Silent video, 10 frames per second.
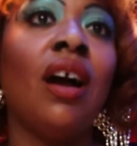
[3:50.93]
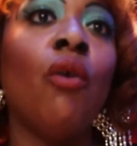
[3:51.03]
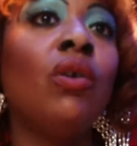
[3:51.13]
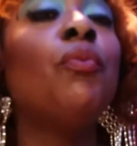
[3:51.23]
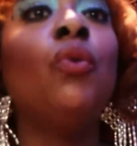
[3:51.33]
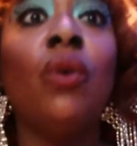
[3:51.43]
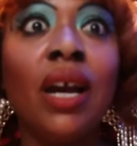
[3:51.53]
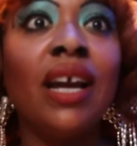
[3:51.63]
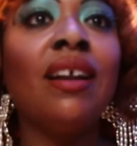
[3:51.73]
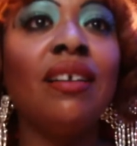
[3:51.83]
a una
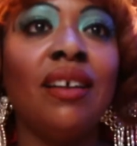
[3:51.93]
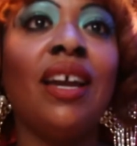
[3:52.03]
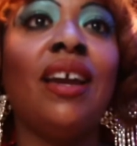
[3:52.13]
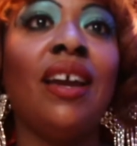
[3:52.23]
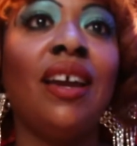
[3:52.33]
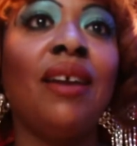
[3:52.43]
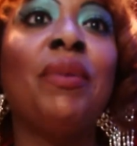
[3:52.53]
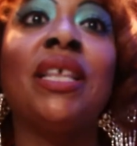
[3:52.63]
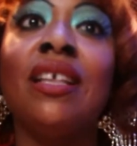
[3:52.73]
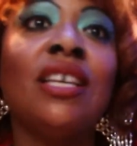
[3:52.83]
mujer que
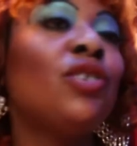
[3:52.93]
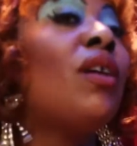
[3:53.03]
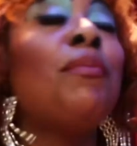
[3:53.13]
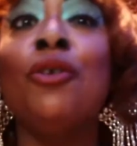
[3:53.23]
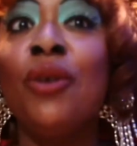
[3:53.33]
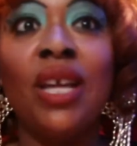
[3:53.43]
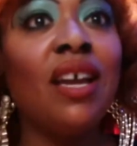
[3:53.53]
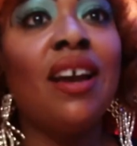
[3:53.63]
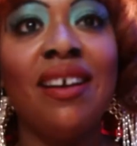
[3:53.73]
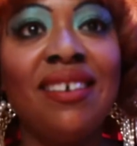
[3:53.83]
pertenece a una
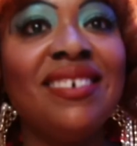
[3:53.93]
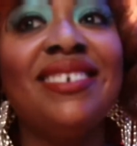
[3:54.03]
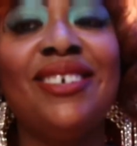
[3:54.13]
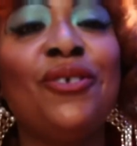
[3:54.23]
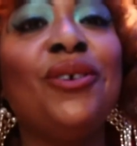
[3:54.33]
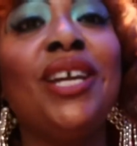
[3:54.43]
minoría ¿no?